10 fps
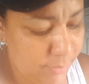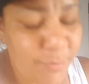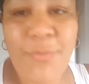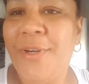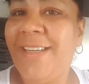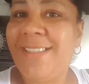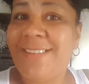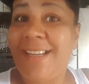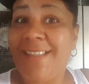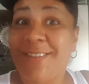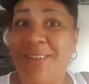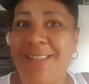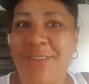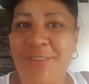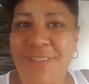Buenas tardes a
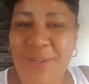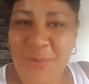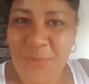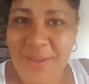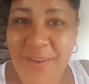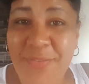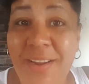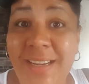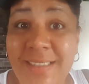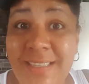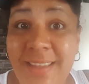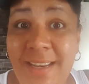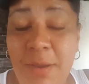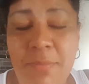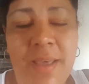las 2 y 9. Feliz Día de
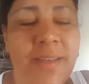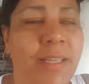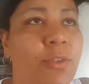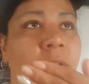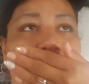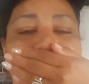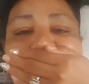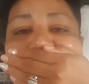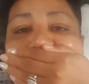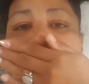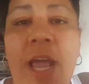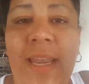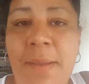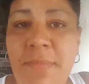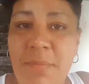las Madres a todas
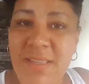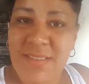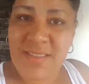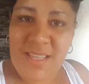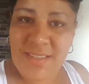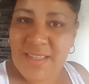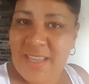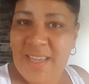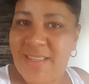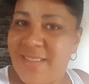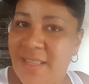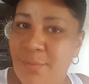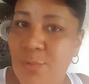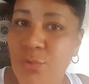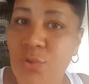las mamacitas de este
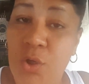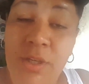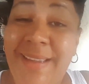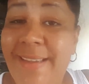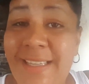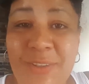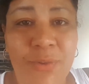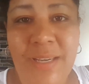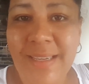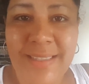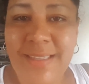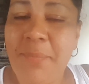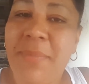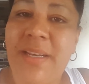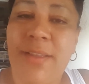mundo y todas las que están
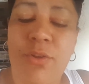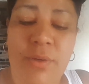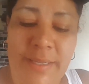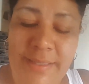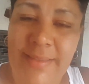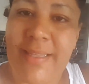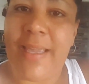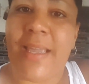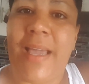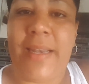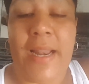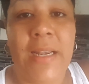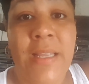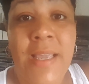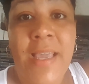mirando este canal.